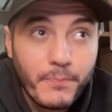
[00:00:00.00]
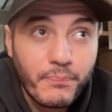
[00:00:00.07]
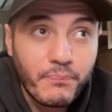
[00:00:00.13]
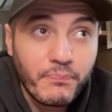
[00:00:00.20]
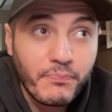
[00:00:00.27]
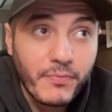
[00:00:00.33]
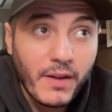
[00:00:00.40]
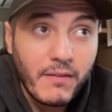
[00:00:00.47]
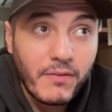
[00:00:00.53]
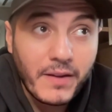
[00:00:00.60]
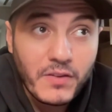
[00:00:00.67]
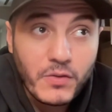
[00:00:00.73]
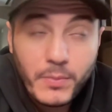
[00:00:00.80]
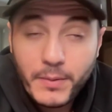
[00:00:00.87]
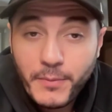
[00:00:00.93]
Mm,
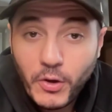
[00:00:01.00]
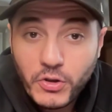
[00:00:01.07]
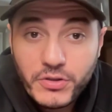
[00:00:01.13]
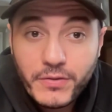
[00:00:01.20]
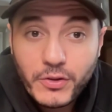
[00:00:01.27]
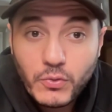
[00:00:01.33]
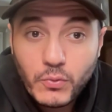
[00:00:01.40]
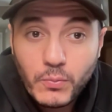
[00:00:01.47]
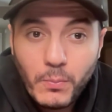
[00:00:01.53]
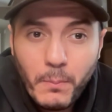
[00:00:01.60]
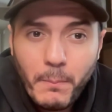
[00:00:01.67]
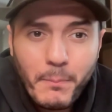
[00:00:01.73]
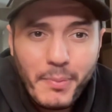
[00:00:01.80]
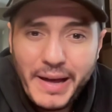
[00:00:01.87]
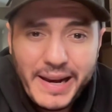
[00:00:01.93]
Fazio per me oggi ha fatto
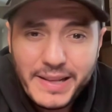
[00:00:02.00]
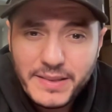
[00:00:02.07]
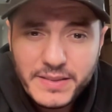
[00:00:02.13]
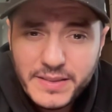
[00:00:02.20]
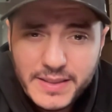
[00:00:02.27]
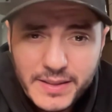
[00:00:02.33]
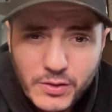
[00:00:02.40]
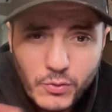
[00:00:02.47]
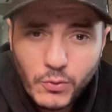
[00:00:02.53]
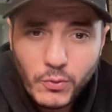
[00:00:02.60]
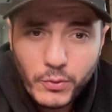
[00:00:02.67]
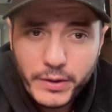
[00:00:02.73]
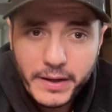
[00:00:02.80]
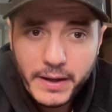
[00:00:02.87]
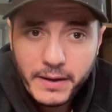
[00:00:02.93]
un
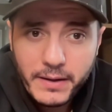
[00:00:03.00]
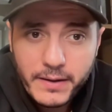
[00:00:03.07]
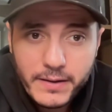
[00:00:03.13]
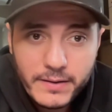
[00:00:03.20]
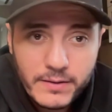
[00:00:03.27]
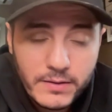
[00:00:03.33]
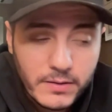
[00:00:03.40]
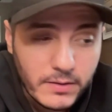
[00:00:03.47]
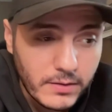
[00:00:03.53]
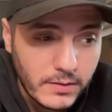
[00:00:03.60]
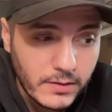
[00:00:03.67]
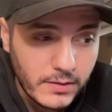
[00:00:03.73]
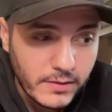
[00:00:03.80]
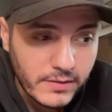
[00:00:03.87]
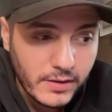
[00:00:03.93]
partitone,
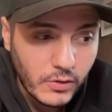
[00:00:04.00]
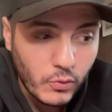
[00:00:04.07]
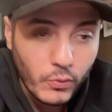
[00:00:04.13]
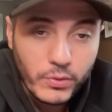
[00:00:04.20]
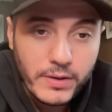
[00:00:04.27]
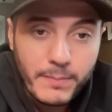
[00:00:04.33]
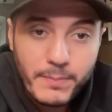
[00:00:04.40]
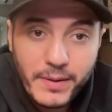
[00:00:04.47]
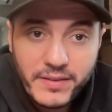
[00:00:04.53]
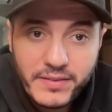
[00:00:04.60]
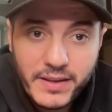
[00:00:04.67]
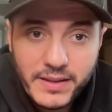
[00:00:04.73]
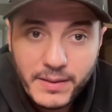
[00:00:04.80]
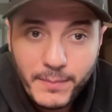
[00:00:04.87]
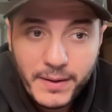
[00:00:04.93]
eh, è stato
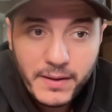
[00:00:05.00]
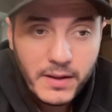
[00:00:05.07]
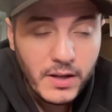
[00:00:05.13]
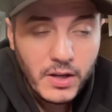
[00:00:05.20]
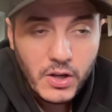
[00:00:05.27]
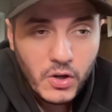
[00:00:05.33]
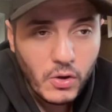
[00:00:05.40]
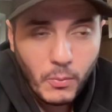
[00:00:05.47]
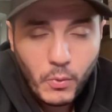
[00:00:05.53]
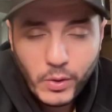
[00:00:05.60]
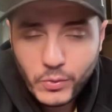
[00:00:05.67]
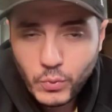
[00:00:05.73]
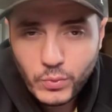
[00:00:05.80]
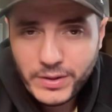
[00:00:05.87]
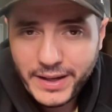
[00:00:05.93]
onnipresente, ma comunque
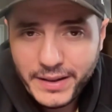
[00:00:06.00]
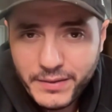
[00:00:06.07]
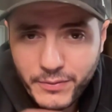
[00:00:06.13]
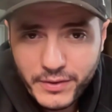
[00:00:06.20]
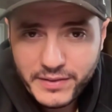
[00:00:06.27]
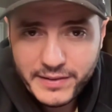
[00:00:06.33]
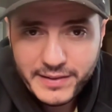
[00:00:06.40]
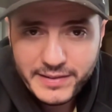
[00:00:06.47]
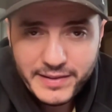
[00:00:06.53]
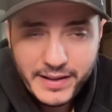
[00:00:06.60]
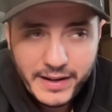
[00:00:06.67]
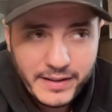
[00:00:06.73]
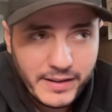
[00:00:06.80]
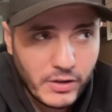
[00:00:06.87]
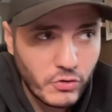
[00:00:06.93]
tutta la difesa della
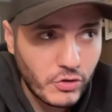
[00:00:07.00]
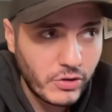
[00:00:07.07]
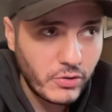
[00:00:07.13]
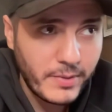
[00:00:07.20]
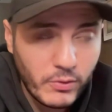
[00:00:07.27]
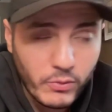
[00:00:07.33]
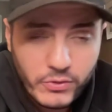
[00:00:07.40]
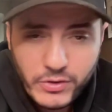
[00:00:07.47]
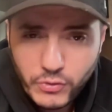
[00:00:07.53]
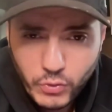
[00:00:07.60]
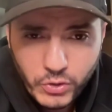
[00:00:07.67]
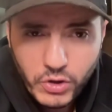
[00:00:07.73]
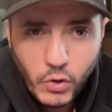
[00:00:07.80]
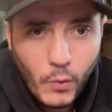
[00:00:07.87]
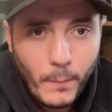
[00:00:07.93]
Salernitana ha giocato lo
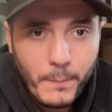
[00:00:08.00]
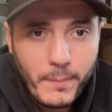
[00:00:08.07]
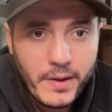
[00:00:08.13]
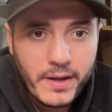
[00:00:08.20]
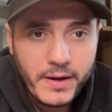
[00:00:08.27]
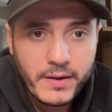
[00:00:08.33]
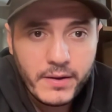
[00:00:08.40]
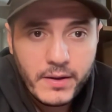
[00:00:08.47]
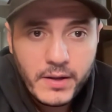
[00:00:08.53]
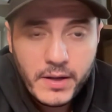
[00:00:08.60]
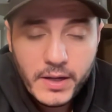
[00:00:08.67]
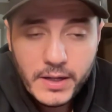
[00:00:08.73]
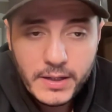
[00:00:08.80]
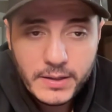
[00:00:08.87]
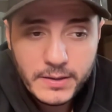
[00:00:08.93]
stesso Ghiomber,
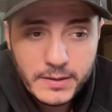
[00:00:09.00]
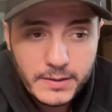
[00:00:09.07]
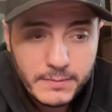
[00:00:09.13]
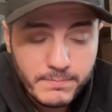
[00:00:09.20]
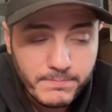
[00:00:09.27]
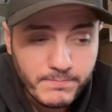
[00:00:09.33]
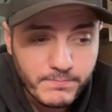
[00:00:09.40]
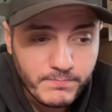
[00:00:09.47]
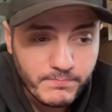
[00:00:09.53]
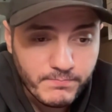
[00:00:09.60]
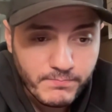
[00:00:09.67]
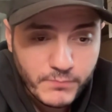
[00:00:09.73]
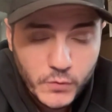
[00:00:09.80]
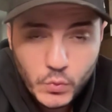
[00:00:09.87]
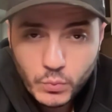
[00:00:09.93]

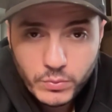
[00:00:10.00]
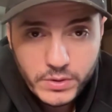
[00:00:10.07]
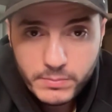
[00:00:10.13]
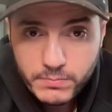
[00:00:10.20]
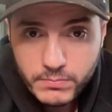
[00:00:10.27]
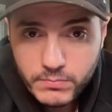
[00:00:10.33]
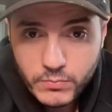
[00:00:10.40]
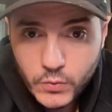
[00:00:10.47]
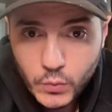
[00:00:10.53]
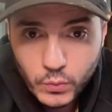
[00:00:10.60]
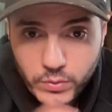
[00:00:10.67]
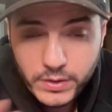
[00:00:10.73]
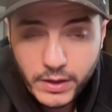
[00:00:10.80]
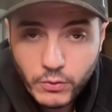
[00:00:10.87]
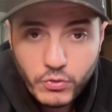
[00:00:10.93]
ehm, tutti,
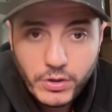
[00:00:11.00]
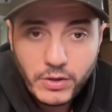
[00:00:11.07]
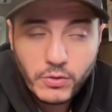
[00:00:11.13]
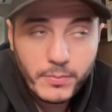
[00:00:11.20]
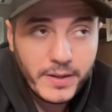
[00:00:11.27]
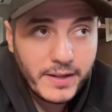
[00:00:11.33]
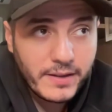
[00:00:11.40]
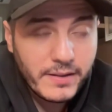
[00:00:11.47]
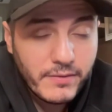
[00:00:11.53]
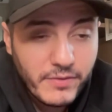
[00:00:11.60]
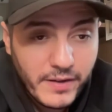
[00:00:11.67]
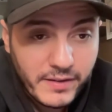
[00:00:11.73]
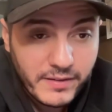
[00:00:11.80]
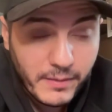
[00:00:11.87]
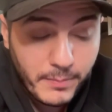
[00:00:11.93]
tutti hanno giocato bene in
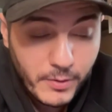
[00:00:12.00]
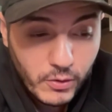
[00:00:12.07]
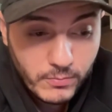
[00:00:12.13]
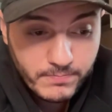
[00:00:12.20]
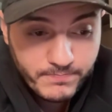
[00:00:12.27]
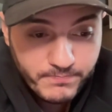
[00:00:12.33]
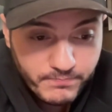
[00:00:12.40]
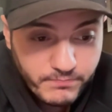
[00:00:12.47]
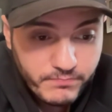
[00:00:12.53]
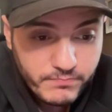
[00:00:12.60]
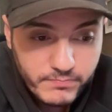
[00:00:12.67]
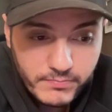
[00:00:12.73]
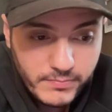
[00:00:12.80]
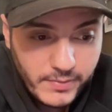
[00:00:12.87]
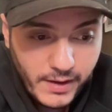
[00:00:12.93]
difesa, però
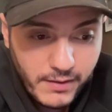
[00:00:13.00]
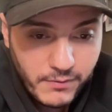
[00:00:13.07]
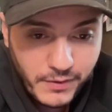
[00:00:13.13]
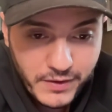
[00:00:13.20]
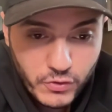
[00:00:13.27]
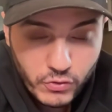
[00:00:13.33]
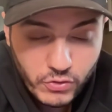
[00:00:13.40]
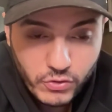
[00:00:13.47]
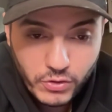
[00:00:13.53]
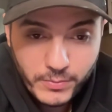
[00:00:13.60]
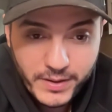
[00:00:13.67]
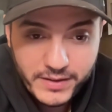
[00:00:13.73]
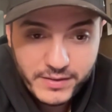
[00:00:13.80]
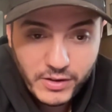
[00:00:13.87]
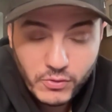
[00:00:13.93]
Fazio secondo
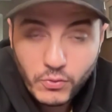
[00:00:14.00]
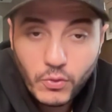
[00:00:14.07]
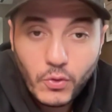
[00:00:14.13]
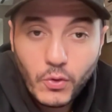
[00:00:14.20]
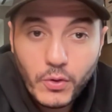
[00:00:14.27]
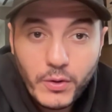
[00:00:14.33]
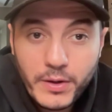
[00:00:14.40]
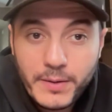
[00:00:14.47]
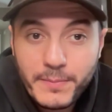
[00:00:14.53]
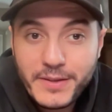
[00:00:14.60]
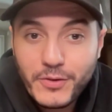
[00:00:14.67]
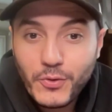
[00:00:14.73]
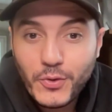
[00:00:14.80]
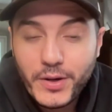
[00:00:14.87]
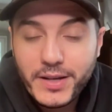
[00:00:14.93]
me è stato il
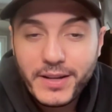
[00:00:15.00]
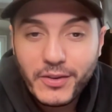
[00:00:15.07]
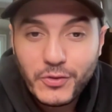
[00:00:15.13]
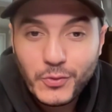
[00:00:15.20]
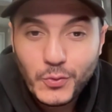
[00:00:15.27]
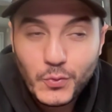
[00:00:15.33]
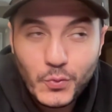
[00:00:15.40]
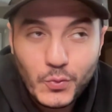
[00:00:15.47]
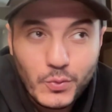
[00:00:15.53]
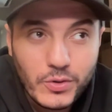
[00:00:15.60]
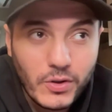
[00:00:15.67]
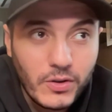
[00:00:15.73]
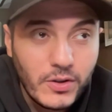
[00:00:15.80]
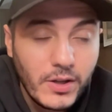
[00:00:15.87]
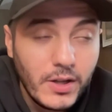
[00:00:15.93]
migliore in
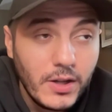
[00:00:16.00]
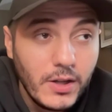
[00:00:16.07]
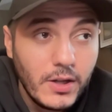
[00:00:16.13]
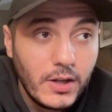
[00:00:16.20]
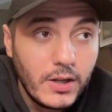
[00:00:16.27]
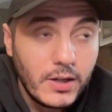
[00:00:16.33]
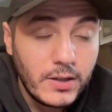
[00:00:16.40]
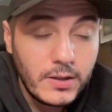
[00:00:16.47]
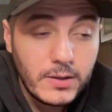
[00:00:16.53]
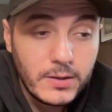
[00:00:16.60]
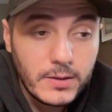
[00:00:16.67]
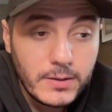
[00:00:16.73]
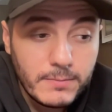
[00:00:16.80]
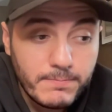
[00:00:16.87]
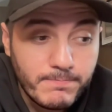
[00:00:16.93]
assoluto.
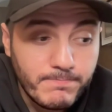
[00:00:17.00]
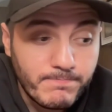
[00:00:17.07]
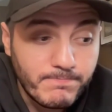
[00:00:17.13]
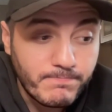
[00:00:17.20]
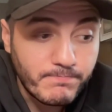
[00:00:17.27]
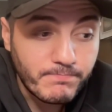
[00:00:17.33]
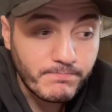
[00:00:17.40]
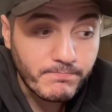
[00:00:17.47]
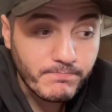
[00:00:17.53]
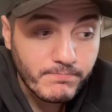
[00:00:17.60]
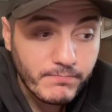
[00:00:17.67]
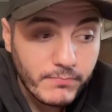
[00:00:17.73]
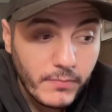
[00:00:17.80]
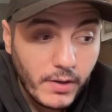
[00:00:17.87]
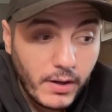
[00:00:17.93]
Ehm,
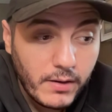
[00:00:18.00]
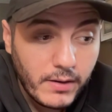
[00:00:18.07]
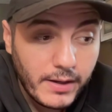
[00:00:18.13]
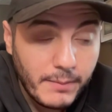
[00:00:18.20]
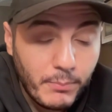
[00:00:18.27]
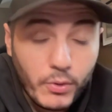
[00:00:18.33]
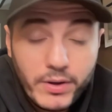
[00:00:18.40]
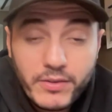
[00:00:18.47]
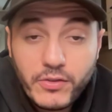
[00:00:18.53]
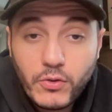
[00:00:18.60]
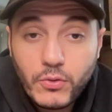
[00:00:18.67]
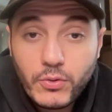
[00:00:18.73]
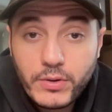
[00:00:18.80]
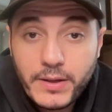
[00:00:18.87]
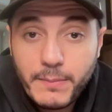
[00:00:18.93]
e poi nel
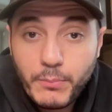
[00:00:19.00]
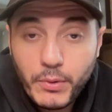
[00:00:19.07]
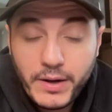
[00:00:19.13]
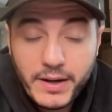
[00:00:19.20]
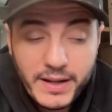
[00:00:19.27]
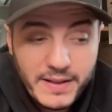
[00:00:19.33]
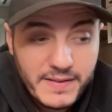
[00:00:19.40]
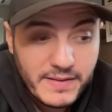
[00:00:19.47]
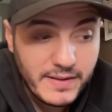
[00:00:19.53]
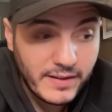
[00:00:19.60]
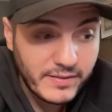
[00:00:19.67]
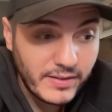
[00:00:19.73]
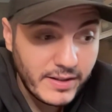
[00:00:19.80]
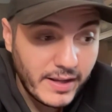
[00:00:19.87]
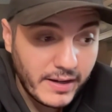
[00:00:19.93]
secondo tempo, ragazzi, la
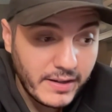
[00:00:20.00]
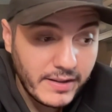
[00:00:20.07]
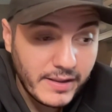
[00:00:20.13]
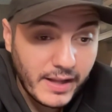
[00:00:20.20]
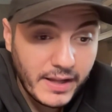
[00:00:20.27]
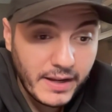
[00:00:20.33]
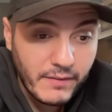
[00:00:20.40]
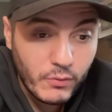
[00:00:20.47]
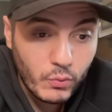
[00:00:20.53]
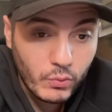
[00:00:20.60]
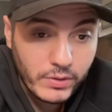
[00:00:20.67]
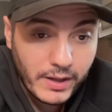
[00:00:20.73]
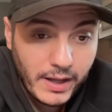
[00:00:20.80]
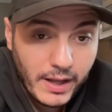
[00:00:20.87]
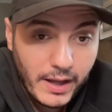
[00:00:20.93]
Salernitana è
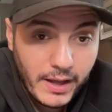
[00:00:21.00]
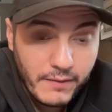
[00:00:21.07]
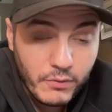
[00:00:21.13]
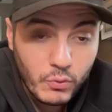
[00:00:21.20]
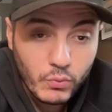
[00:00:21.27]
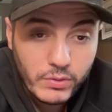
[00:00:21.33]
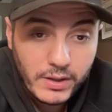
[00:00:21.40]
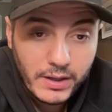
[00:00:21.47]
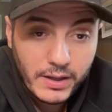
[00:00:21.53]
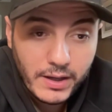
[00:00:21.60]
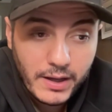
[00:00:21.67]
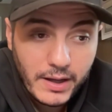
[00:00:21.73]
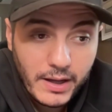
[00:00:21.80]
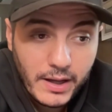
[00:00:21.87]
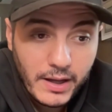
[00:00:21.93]
venuta, è
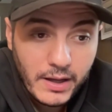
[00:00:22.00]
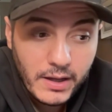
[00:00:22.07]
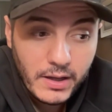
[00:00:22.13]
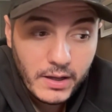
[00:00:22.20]
venuta